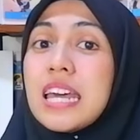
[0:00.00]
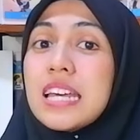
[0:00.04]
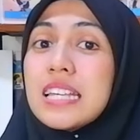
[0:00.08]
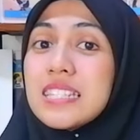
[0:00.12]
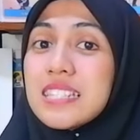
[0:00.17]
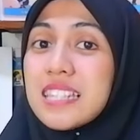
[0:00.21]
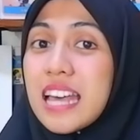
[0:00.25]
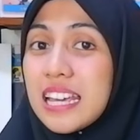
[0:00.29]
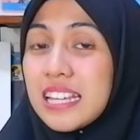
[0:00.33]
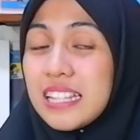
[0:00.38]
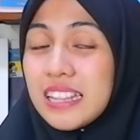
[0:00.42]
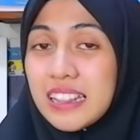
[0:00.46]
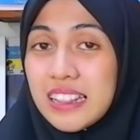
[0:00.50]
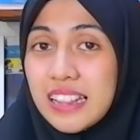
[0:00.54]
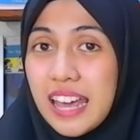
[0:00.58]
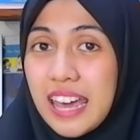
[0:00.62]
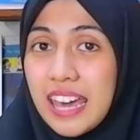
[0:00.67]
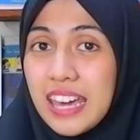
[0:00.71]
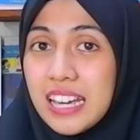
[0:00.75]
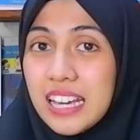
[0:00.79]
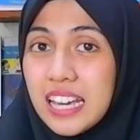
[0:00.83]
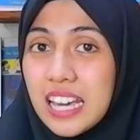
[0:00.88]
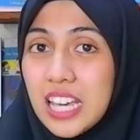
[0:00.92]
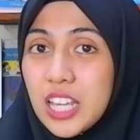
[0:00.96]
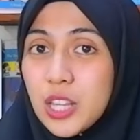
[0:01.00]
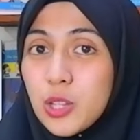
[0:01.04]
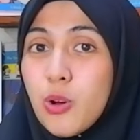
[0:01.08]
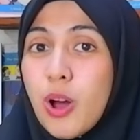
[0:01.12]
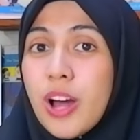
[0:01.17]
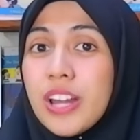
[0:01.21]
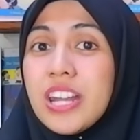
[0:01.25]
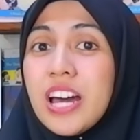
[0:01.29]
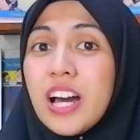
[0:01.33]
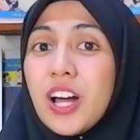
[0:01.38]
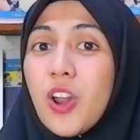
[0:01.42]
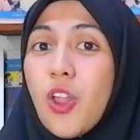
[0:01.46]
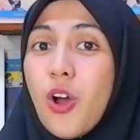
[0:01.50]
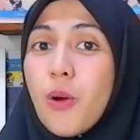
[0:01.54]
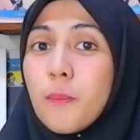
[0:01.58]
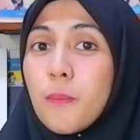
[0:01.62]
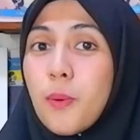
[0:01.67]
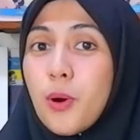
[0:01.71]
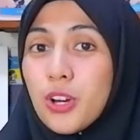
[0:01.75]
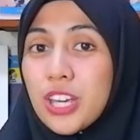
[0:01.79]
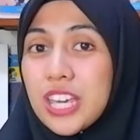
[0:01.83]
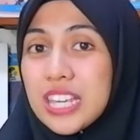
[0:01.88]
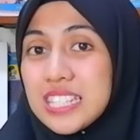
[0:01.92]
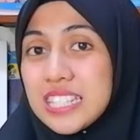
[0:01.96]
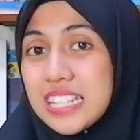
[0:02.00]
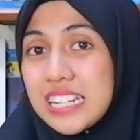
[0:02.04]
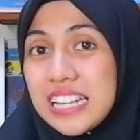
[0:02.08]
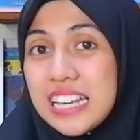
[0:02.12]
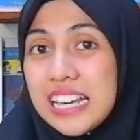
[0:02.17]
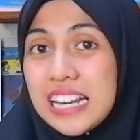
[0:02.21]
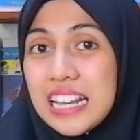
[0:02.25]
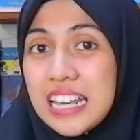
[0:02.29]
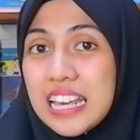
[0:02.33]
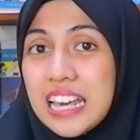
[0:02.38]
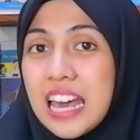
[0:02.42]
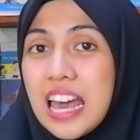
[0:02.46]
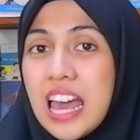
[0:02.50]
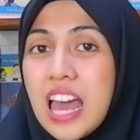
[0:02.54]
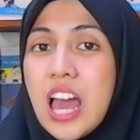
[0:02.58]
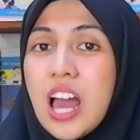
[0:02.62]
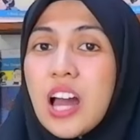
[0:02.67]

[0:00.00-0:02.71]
Saintek itu ada kelompoknya sendiri.